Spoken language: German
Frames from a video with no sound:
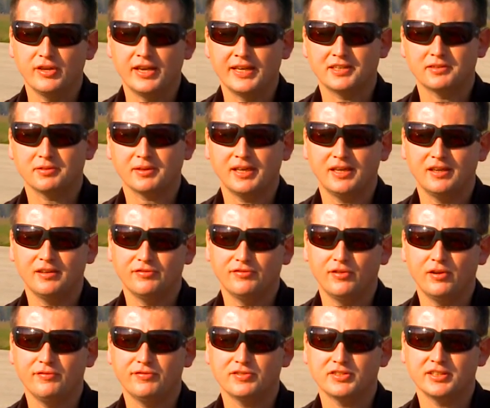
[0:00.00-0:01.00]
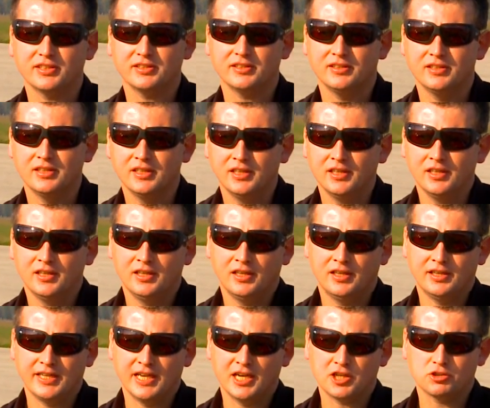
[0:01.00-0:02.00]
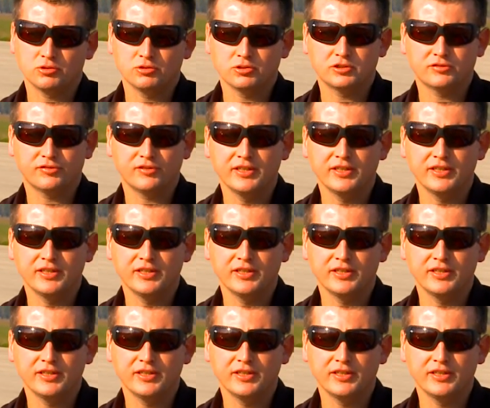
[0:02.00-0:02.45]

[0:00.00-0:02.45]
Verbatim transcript: etwa 15 Airshows zu